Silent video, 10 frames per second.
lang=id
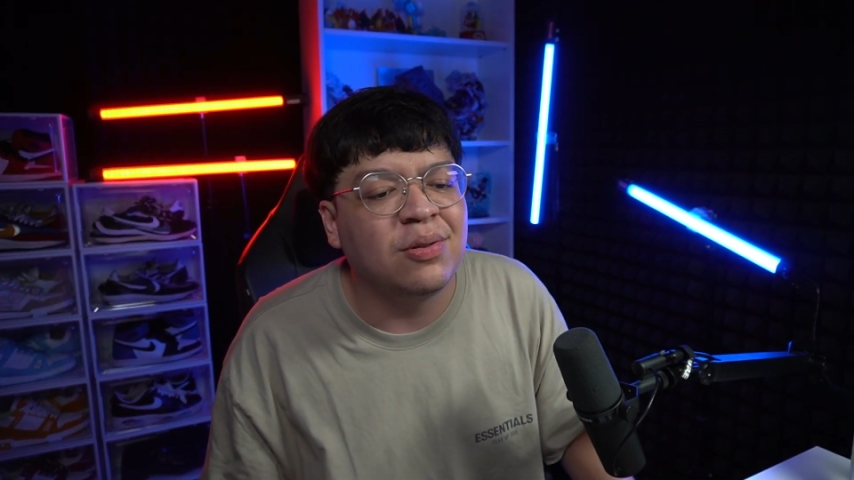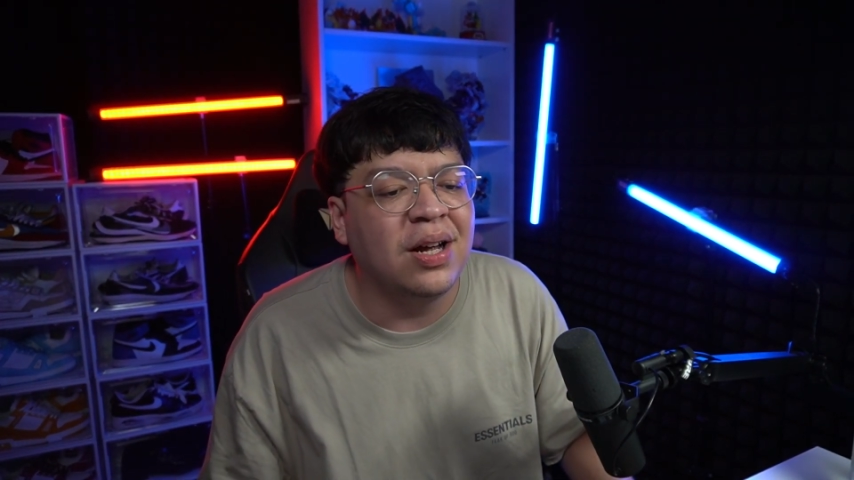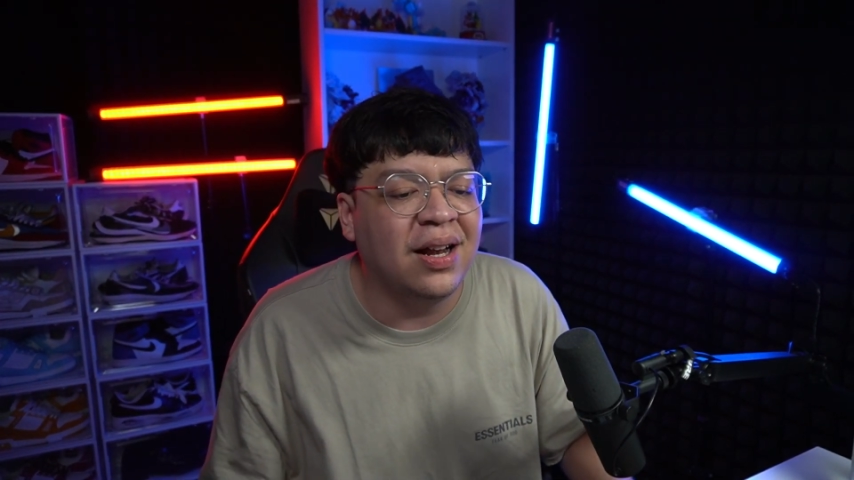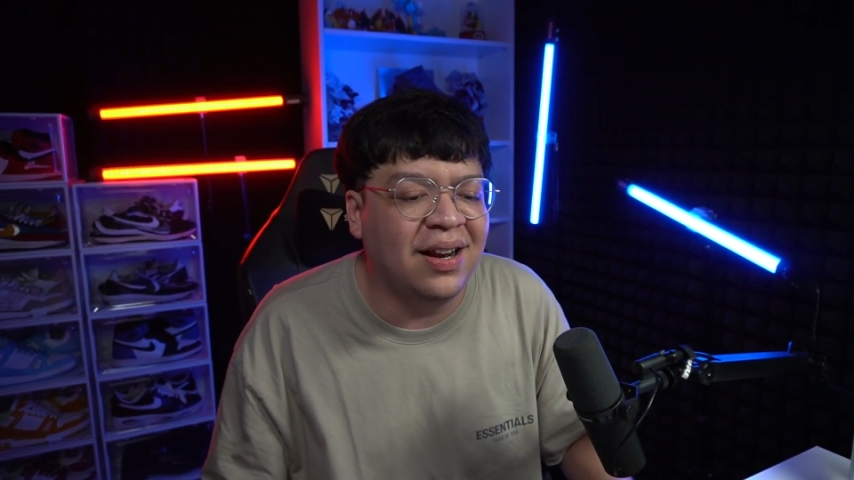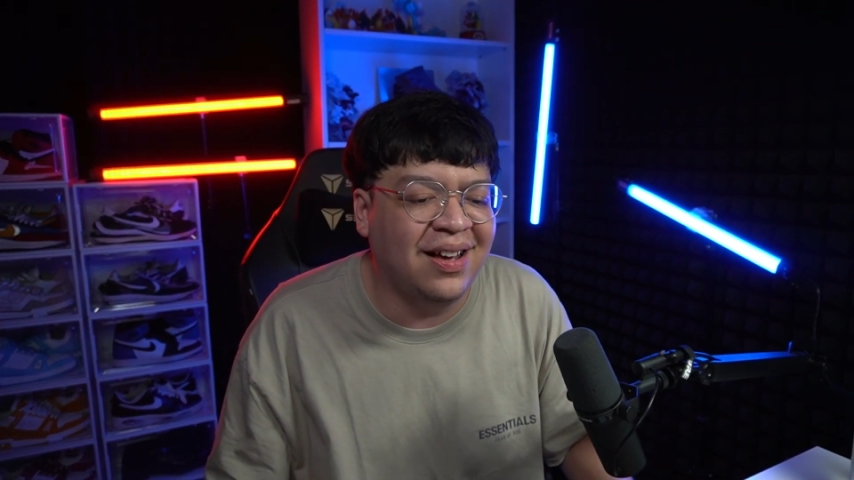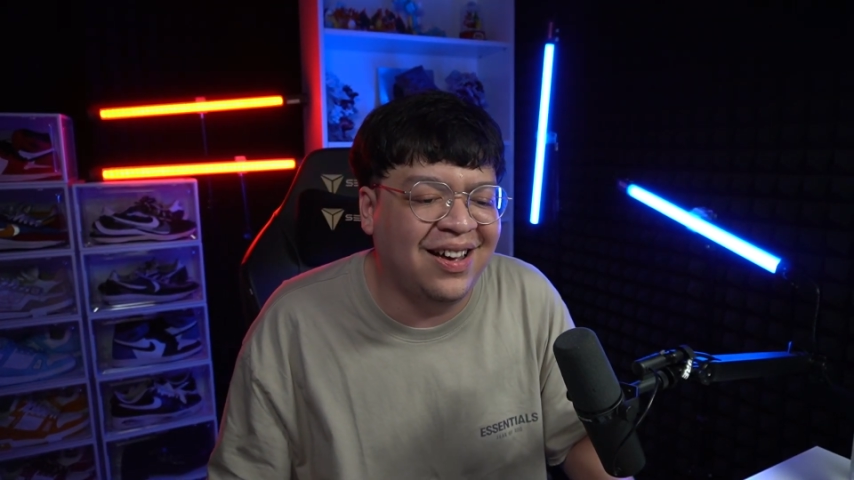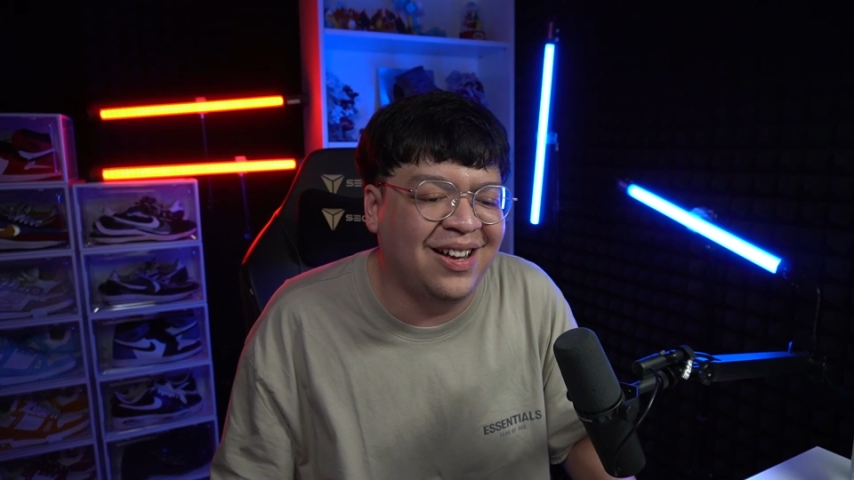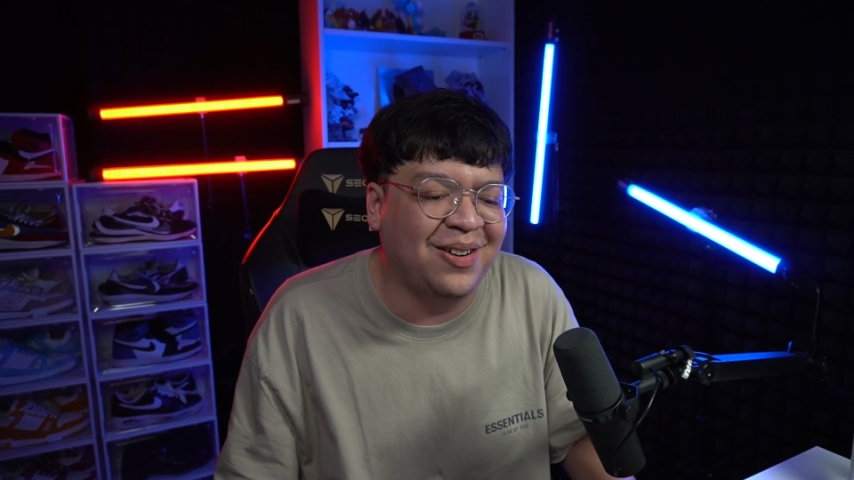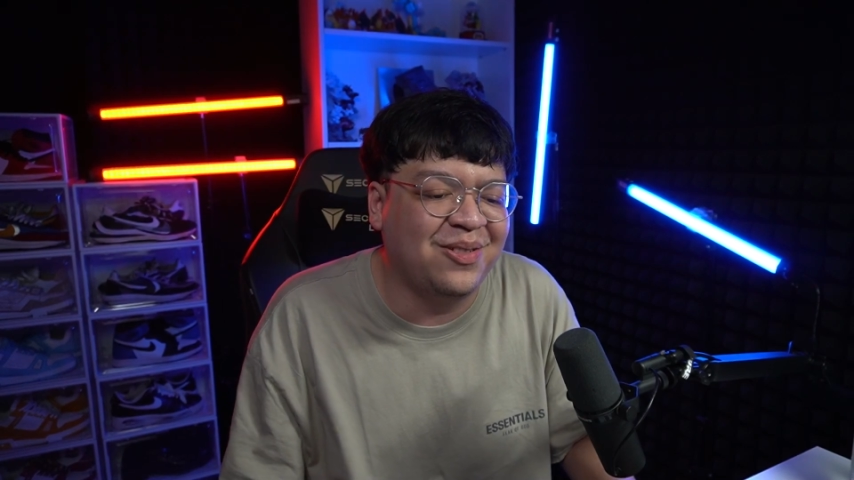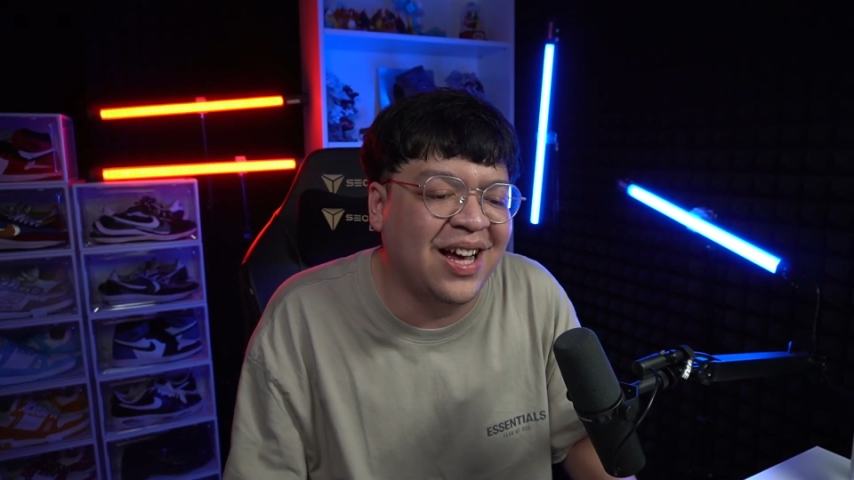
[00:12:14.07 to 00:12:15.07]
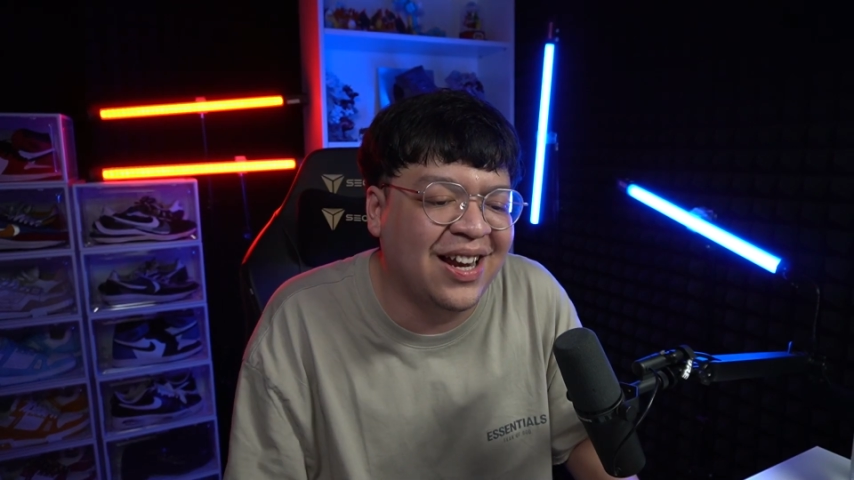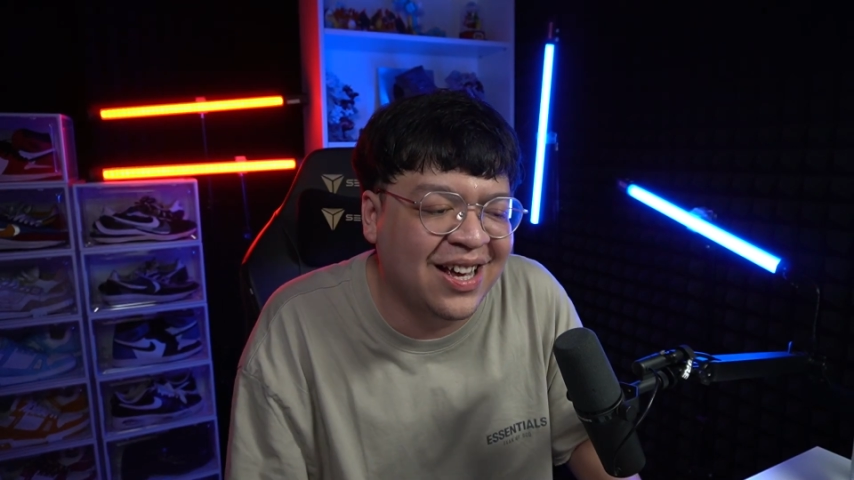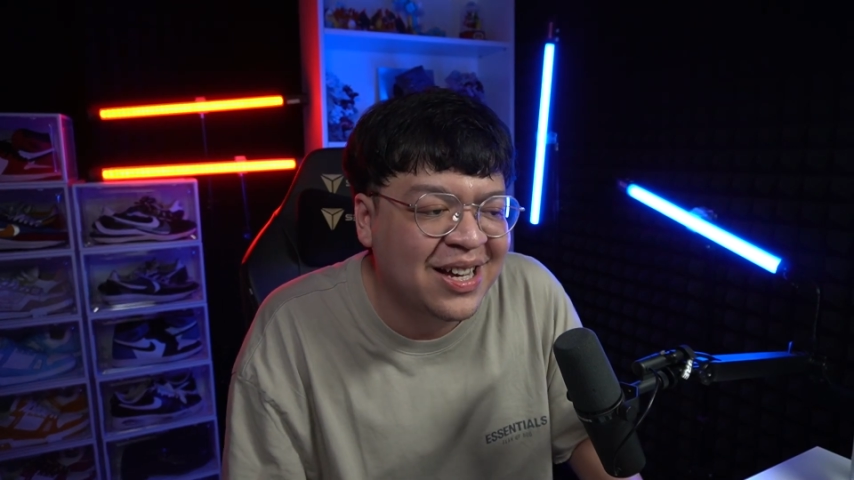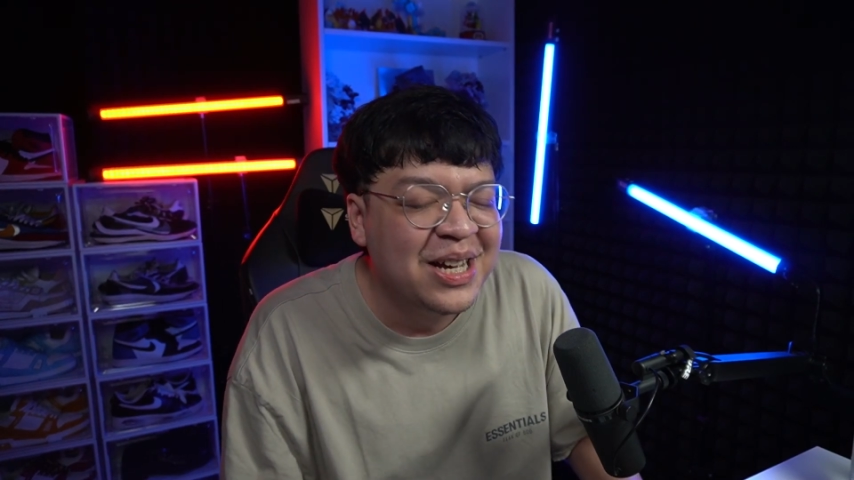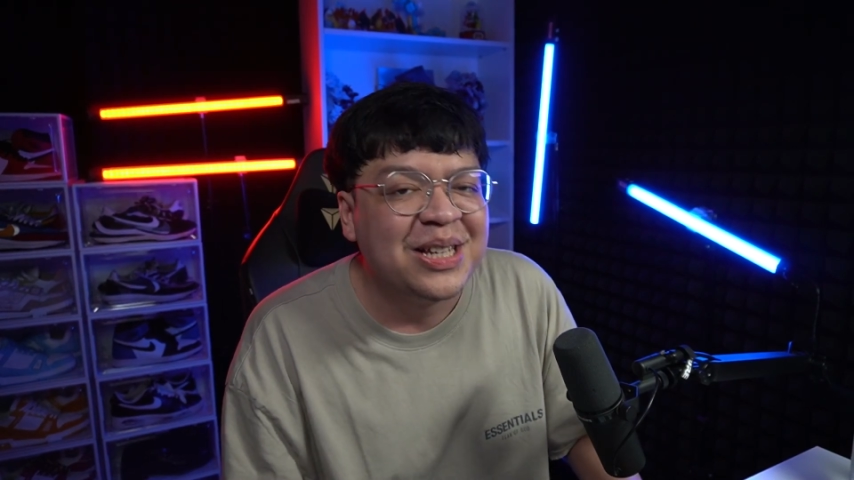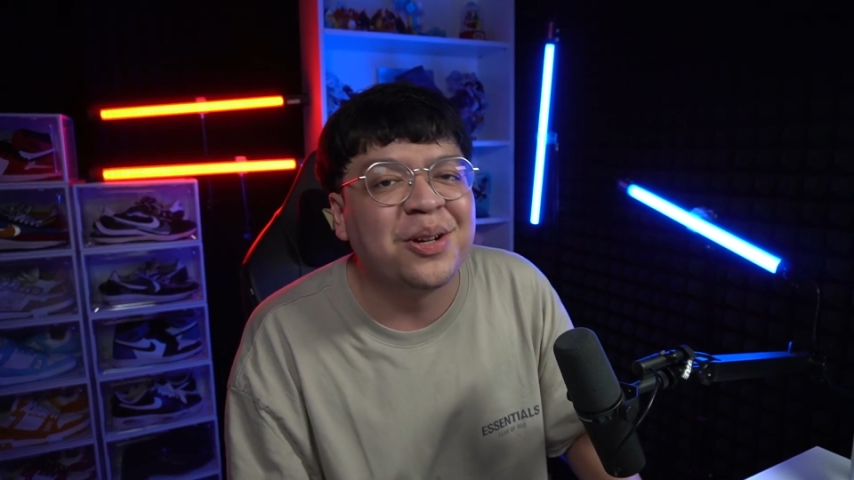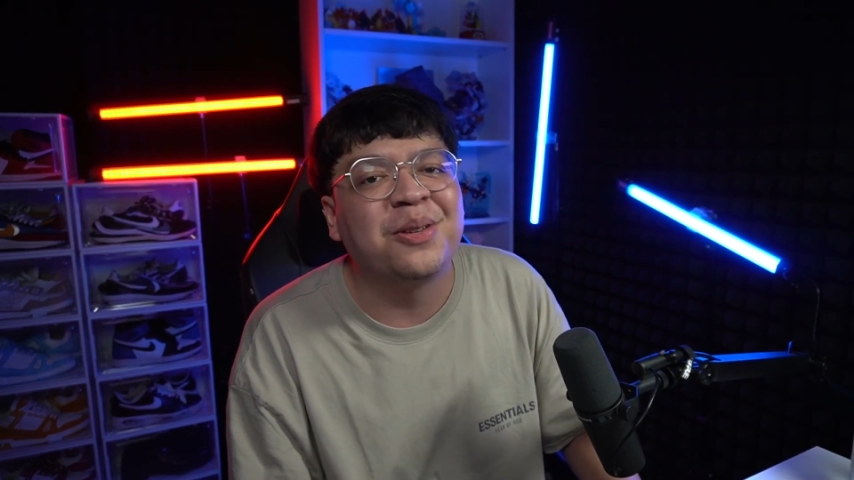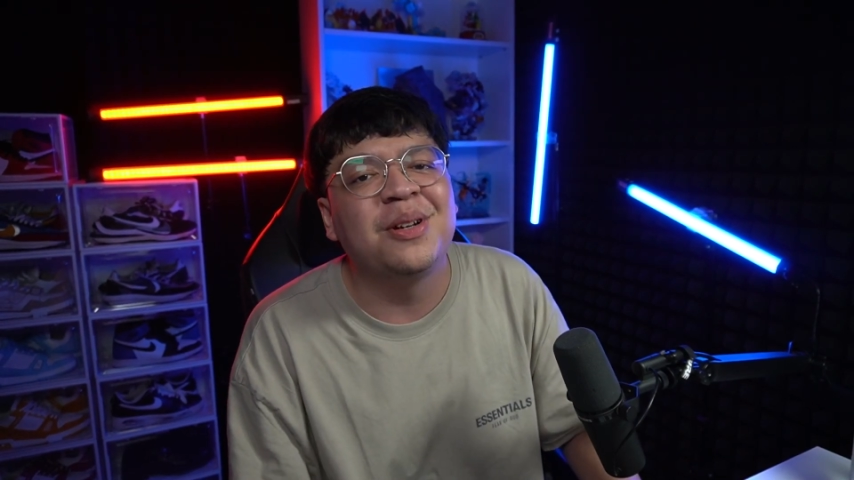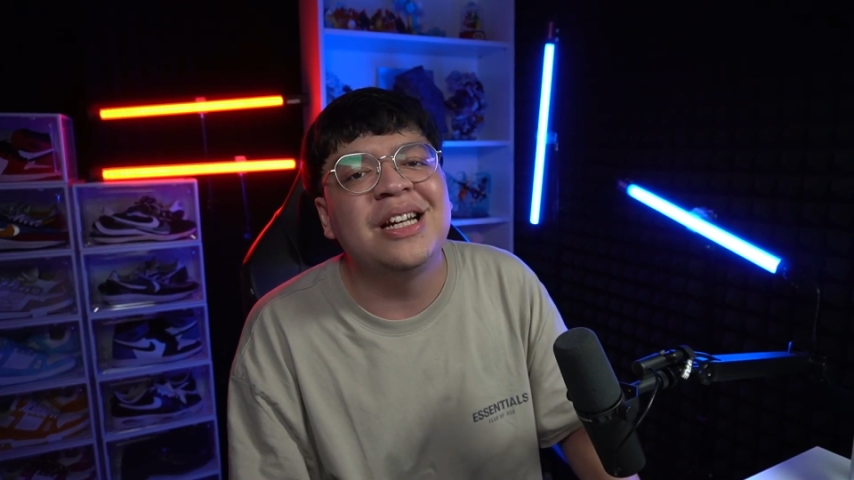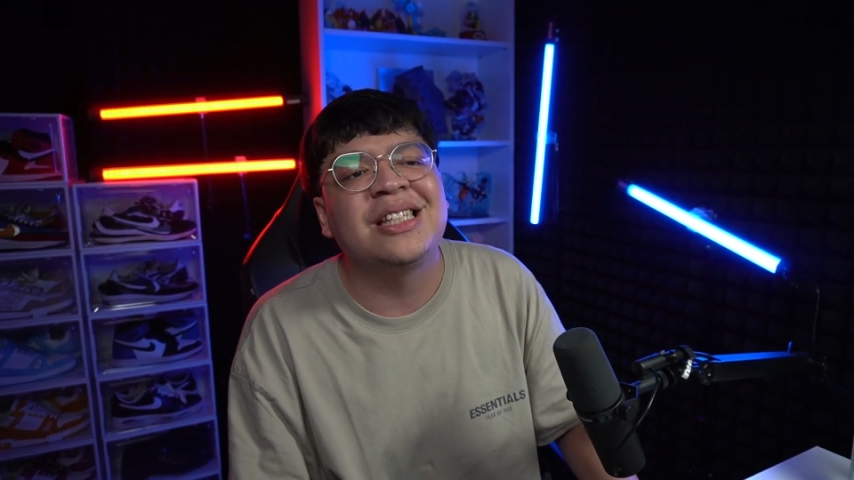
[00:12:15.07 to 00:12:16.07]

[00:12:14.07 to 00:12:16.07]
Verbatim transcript: udah udah satu temennya